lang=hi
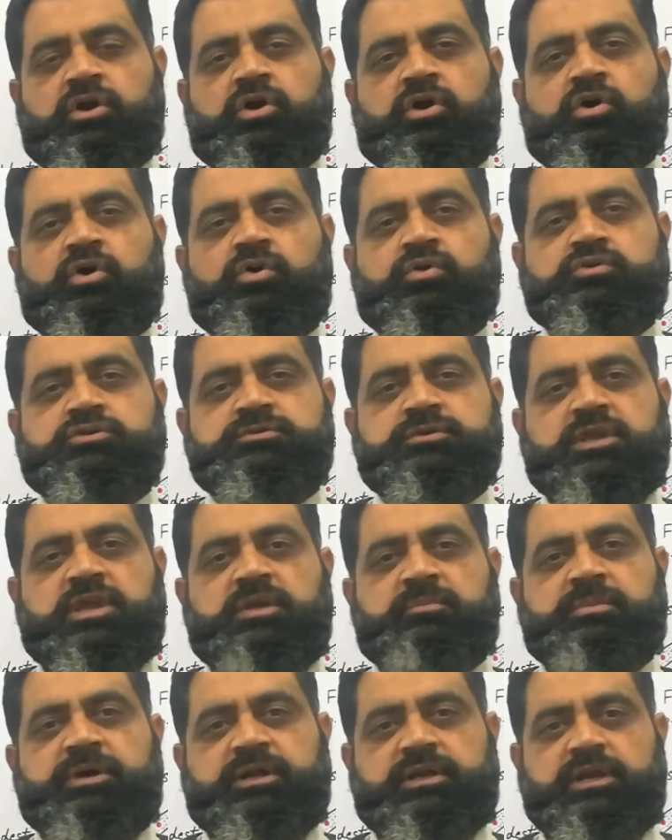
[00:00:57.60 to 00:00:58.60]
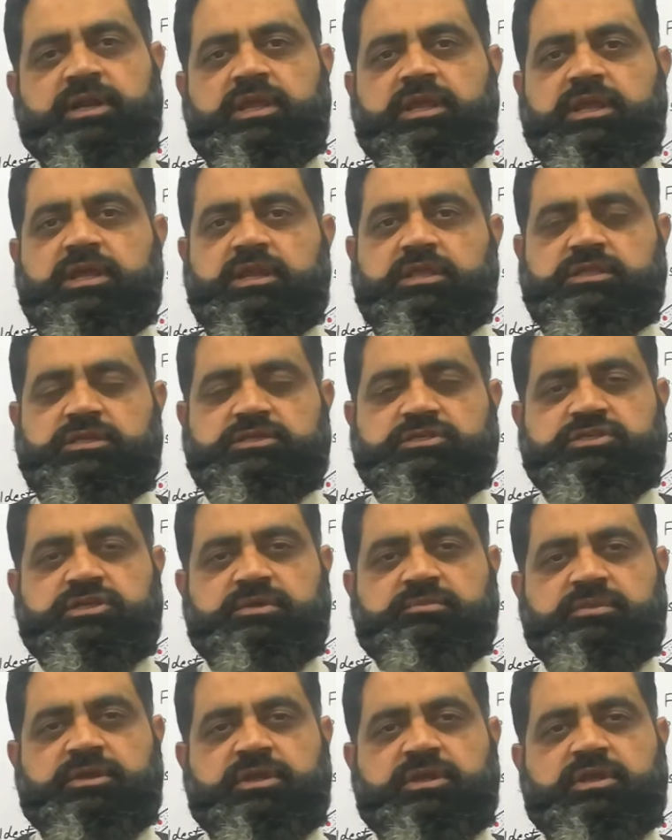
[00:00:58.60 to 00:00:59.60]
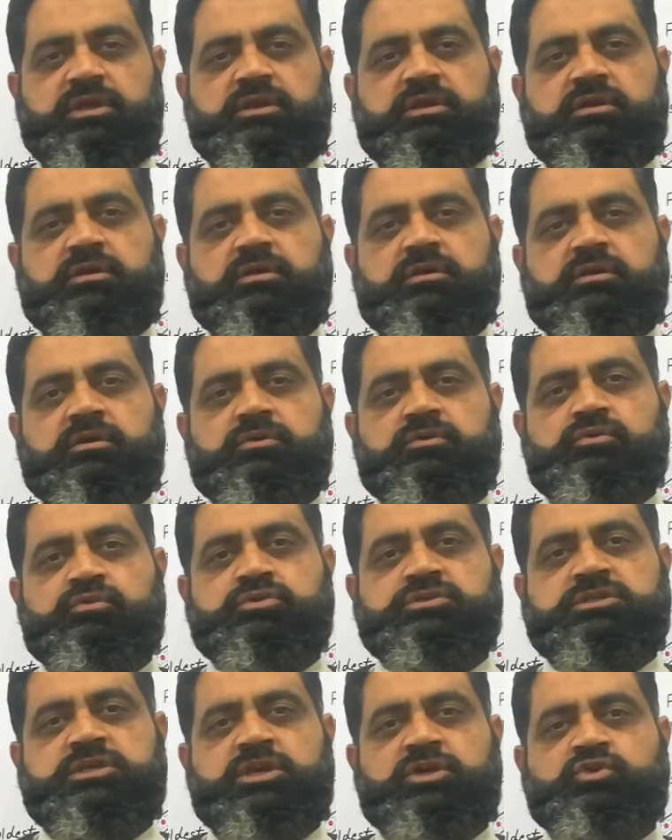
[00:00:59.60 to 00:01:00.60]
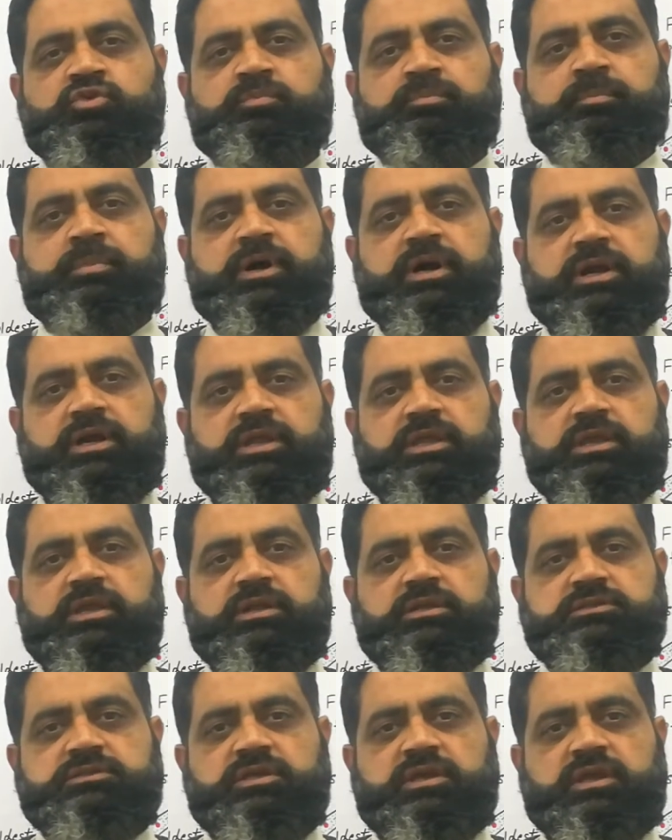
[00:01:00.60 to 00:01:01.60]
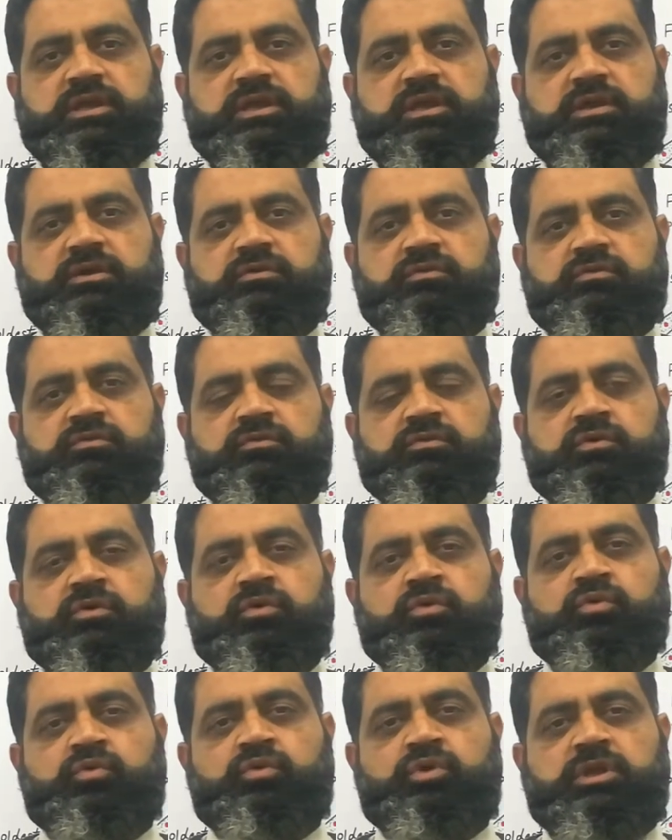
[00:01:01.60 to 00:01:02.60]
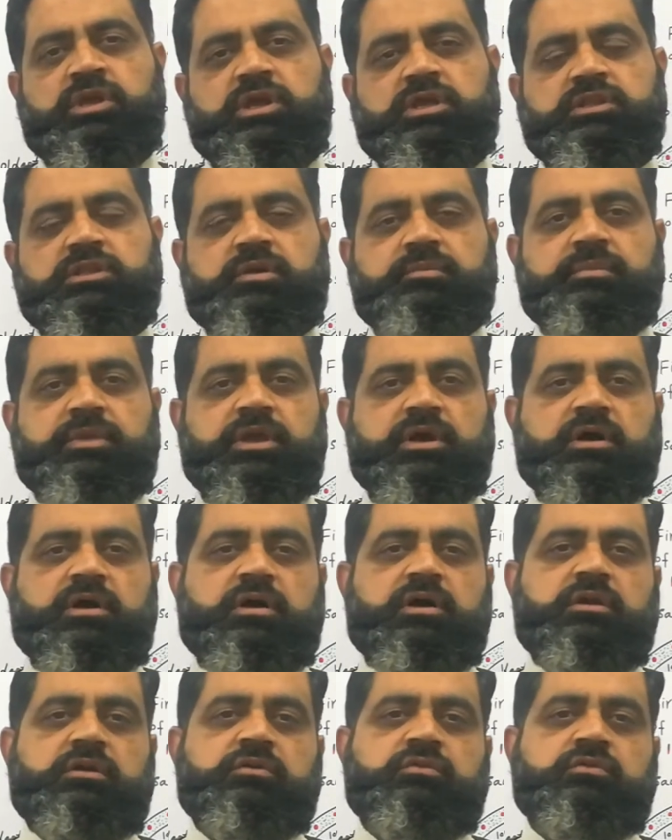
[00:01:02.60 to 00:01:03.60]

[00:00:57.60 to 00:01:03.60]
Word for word: और उसके फटने के नतीजे में उसके जो पार्टिकल्स हैं उनके दरमियान